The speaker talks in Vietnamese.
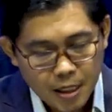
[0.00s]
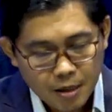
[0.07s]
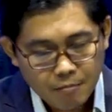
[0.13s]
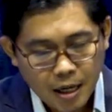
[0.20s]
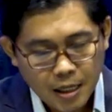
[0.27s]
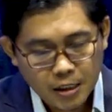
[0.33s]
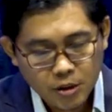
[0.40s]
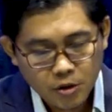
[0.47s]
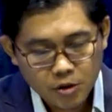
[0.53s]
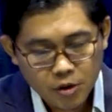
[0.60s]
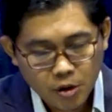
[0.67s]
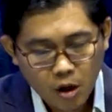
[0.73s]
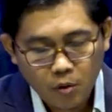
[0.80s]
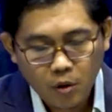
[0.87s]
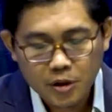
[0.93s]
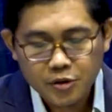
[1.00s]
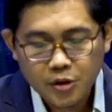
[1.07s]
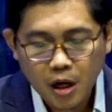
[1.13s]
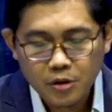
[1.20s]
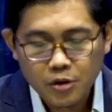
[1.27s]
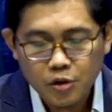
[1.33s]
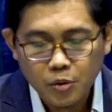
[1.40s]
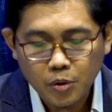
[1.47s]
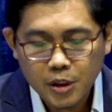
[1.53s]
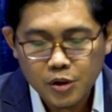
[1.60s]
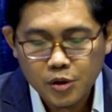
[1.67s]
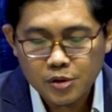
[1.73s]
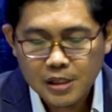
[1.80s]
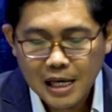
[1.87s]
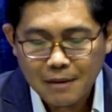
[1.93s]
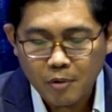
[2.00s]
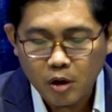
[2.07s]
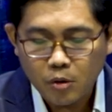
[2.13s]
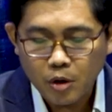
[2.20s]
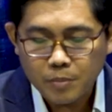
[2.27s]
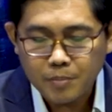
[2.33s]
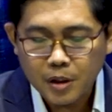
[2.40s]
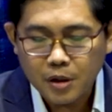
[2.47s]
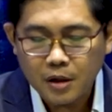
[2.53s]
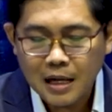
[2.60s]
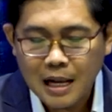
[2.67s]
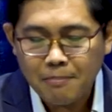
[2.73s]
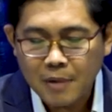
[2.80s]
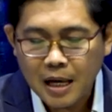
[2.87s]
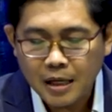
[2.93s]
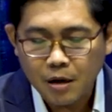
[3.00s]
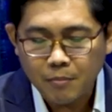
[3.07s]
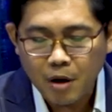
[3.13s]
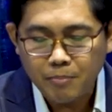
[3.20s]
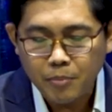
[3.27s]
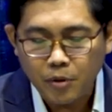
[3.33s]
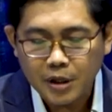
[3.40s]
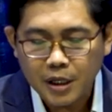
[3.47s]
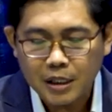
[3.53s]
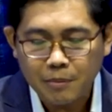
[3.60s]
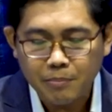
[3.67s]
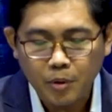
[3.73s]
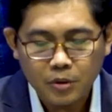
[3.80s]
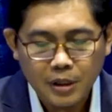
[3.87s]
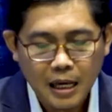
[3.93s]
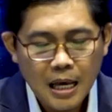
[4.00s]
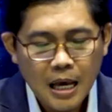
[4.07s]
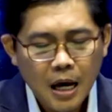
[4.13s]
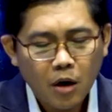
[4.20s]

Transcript: Bạn lưu được cho nó quạt chăng chui Joseph ở ruột bị cần đập đây rồi bỏ bộ kê thằng Paul tha.